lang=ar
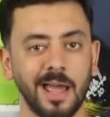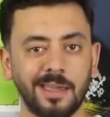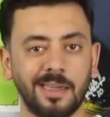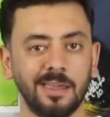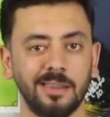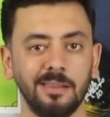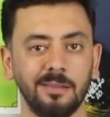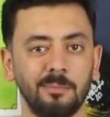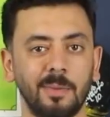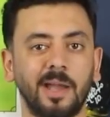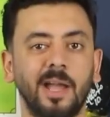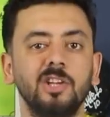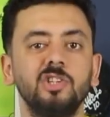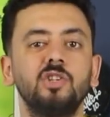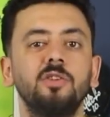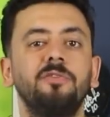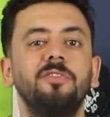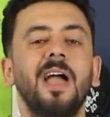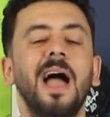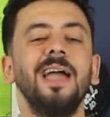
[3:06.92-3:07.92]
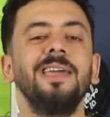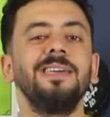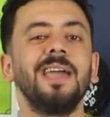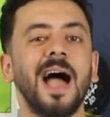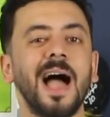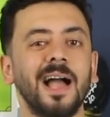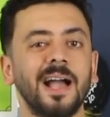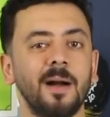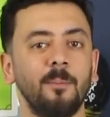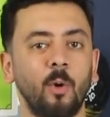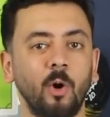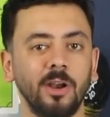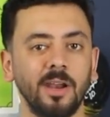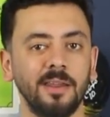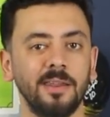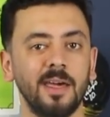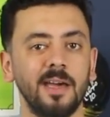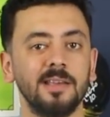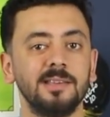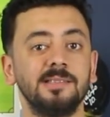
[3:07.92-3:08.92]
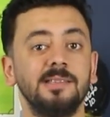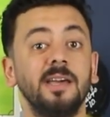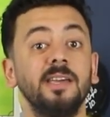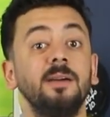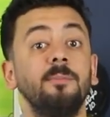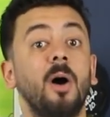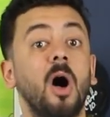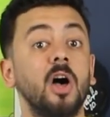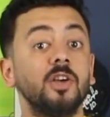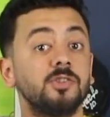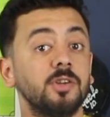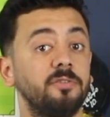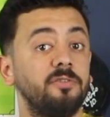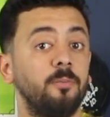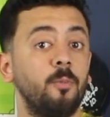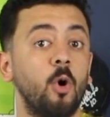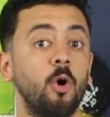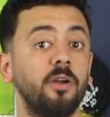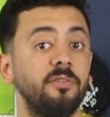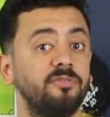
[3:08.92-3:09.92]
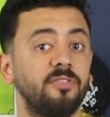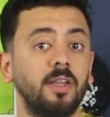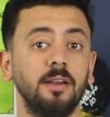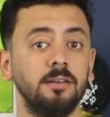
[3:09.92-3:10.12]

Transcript: لكن ما كانش فيه أي حاجة معلنة زي ما حصل في مواقف